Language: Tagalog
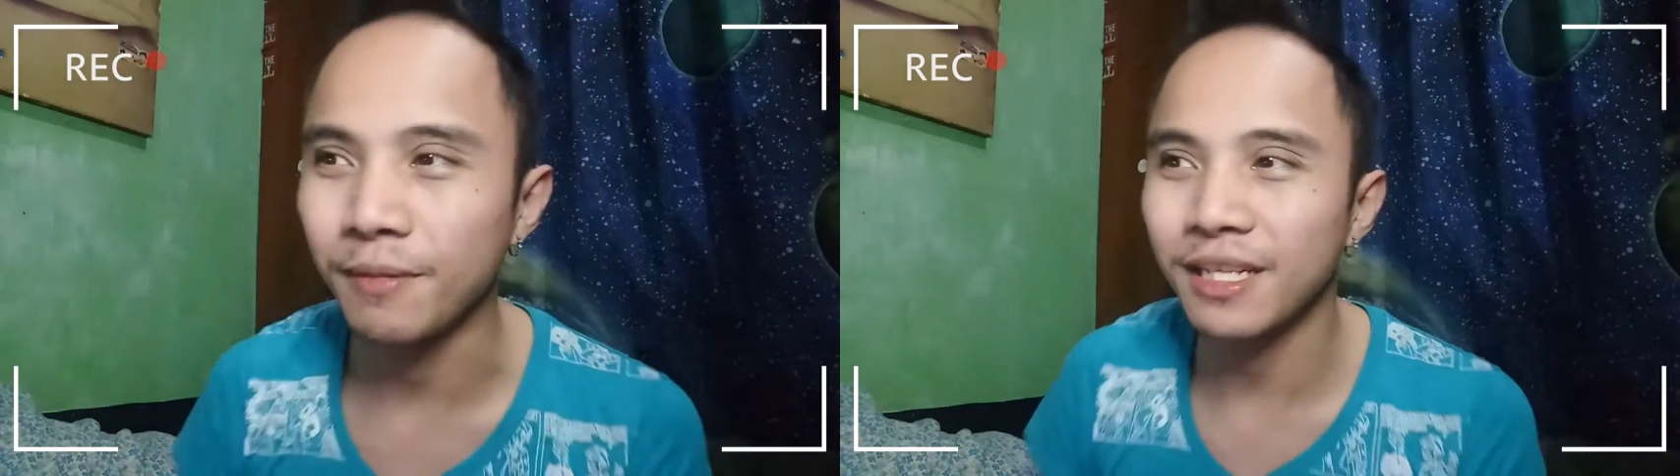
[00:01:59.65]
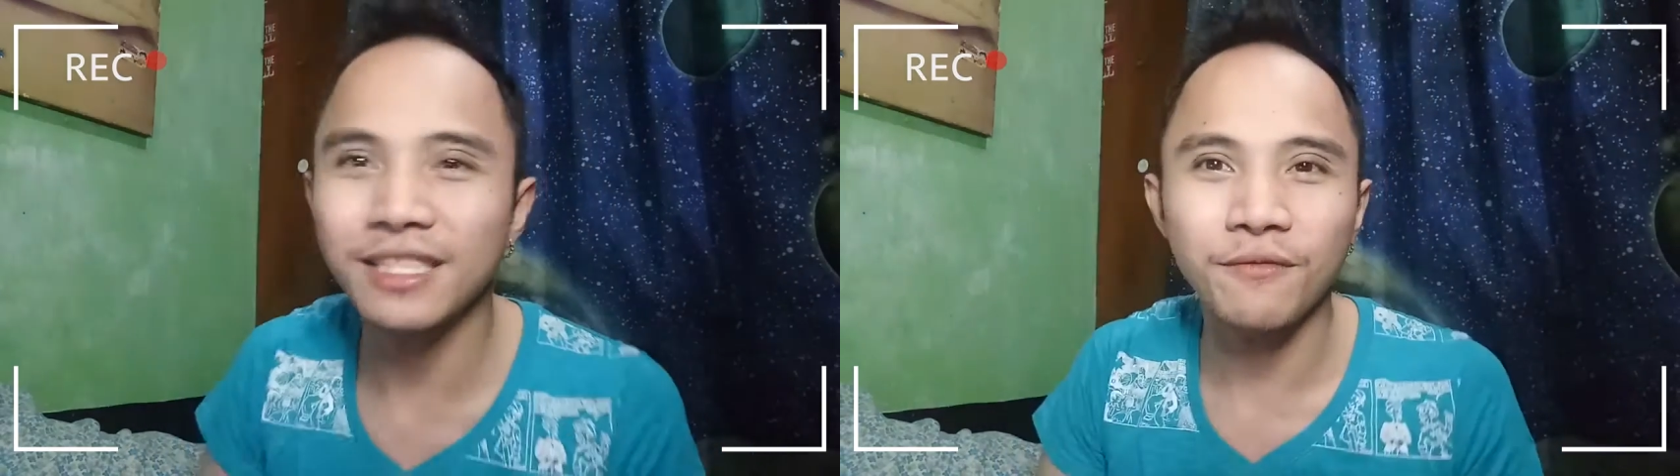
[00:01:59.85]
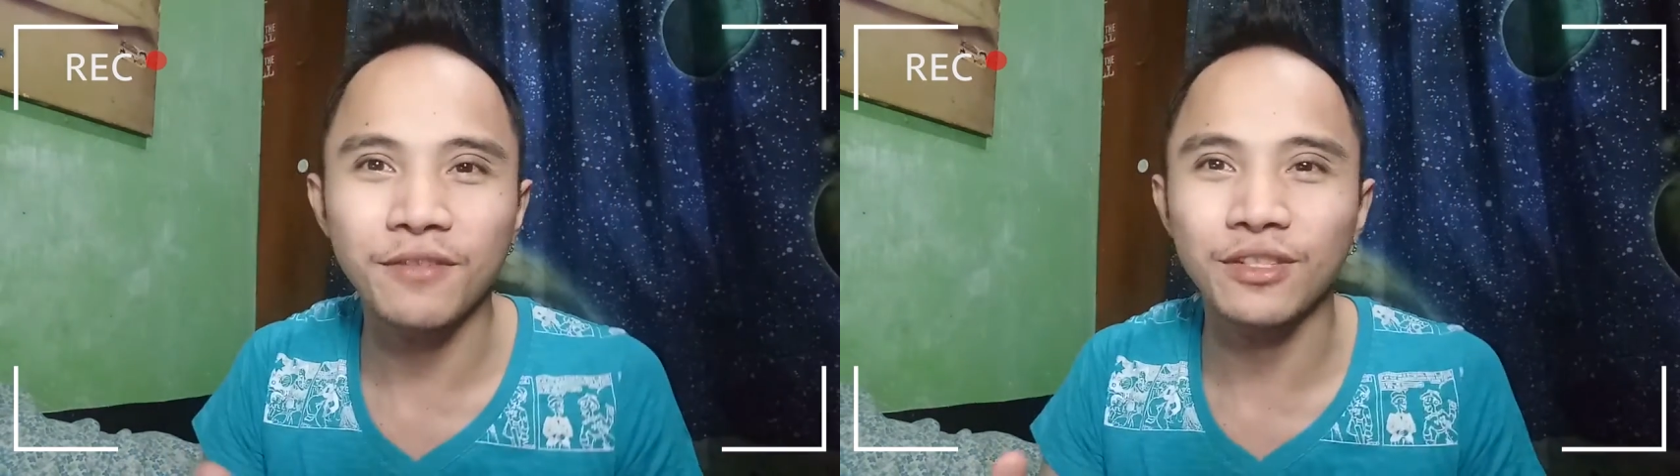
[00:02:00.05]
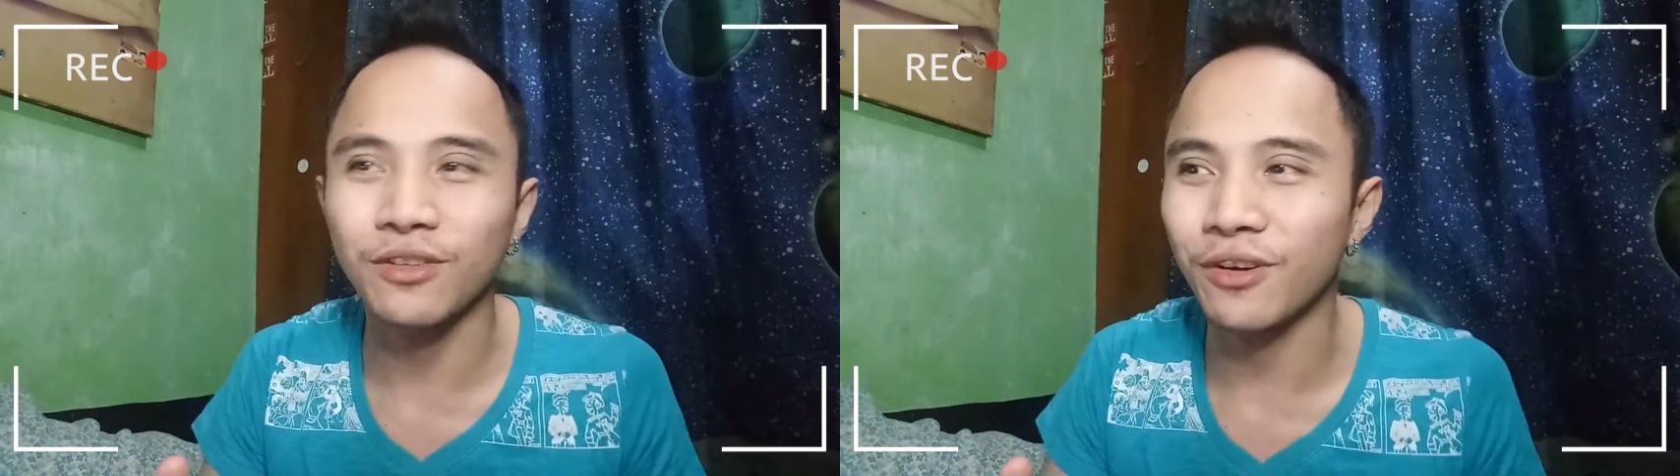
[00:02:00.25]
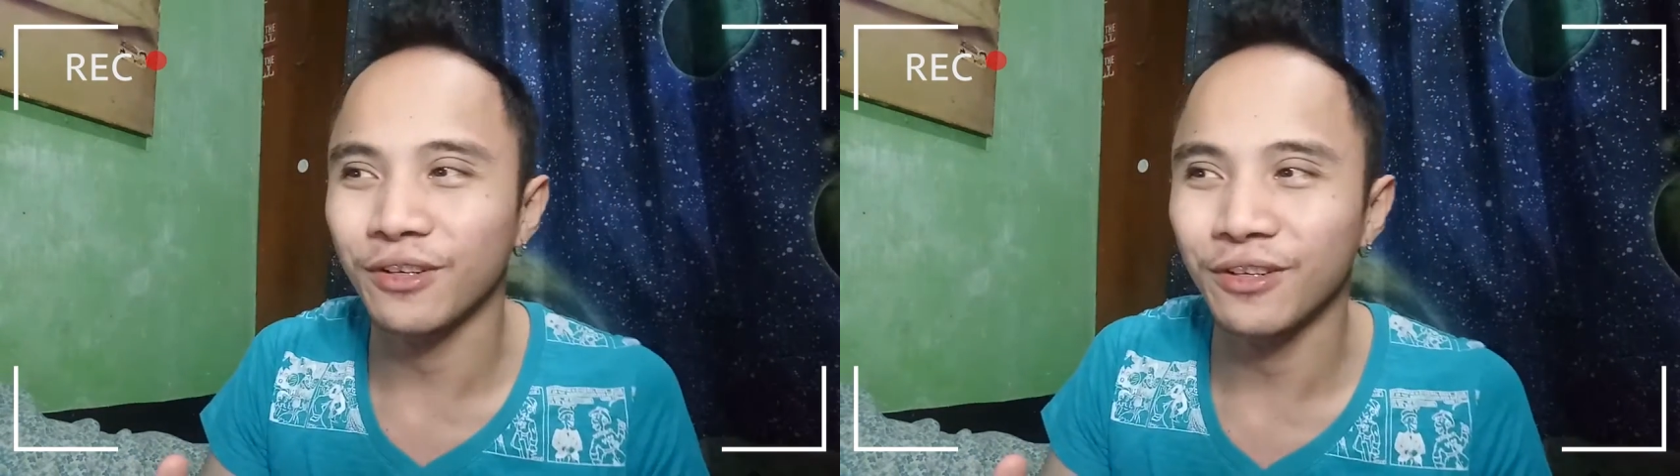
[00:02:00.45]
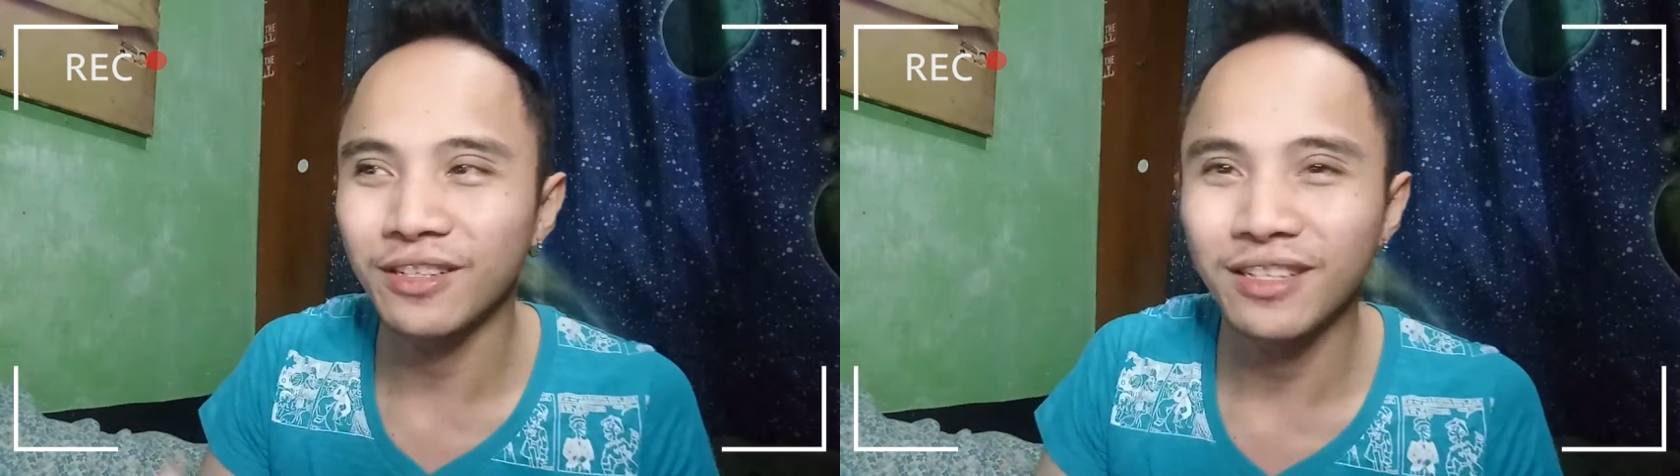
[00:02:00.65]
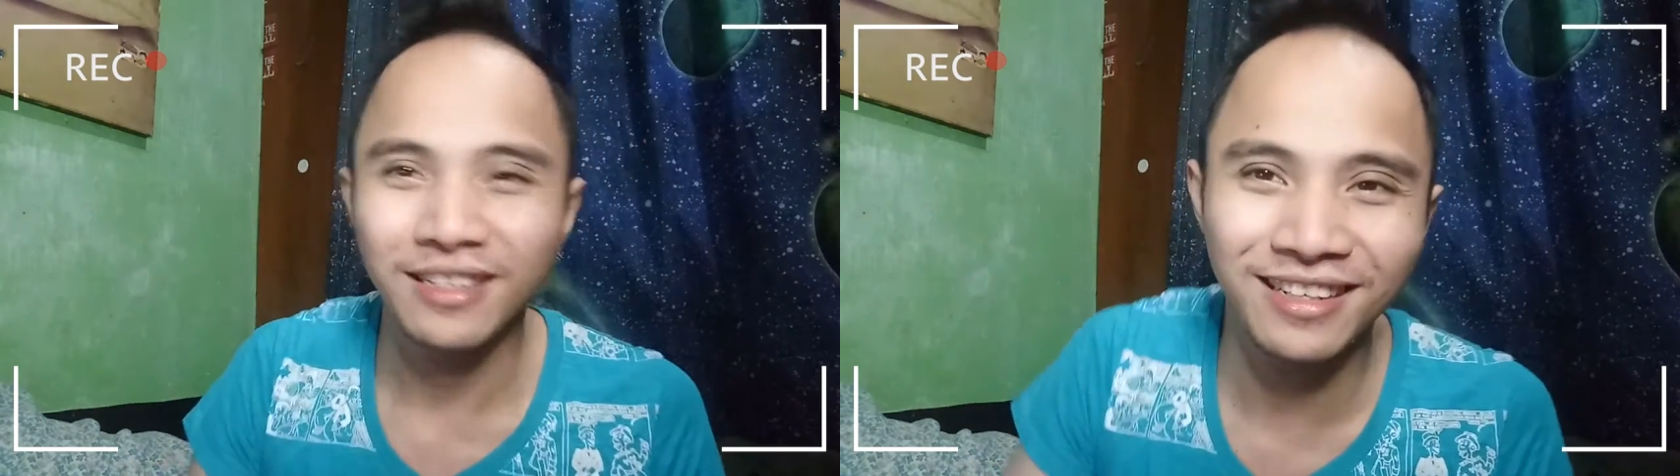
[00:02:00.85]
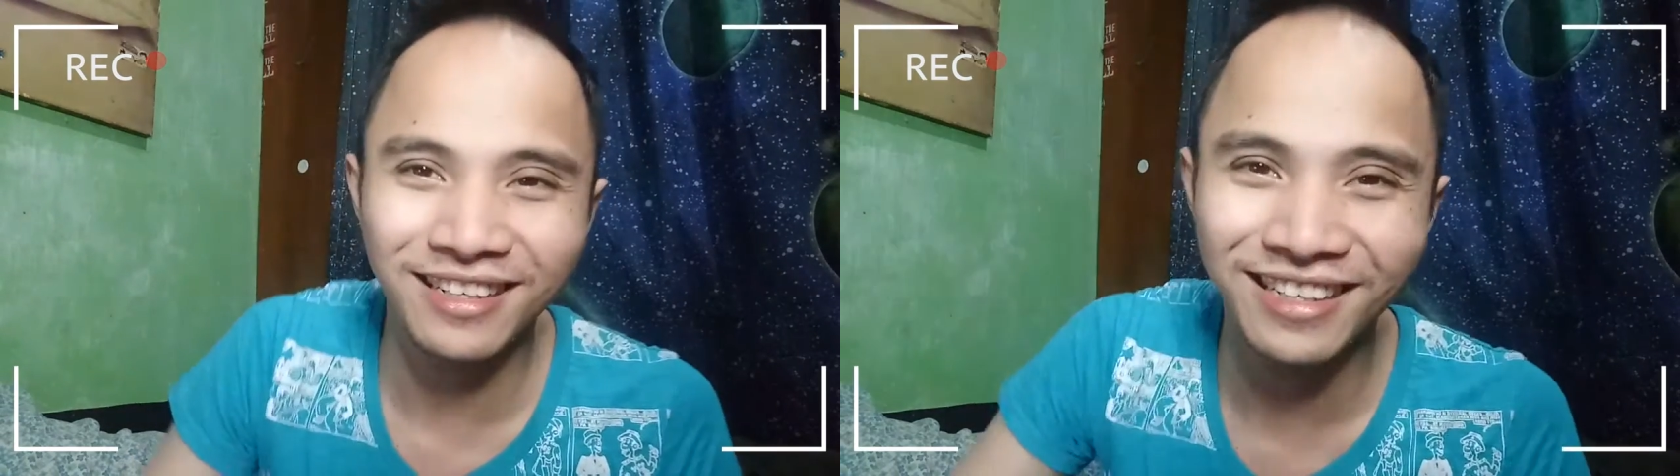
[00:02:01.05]
Bilis ng video ko,
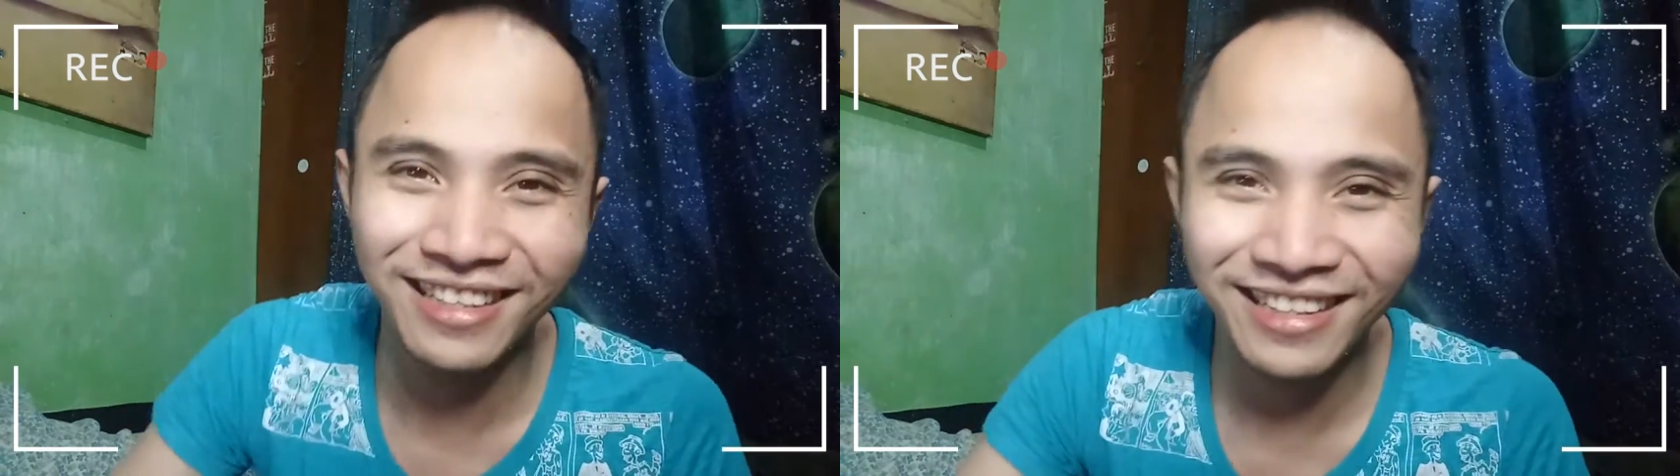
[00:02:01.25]
no?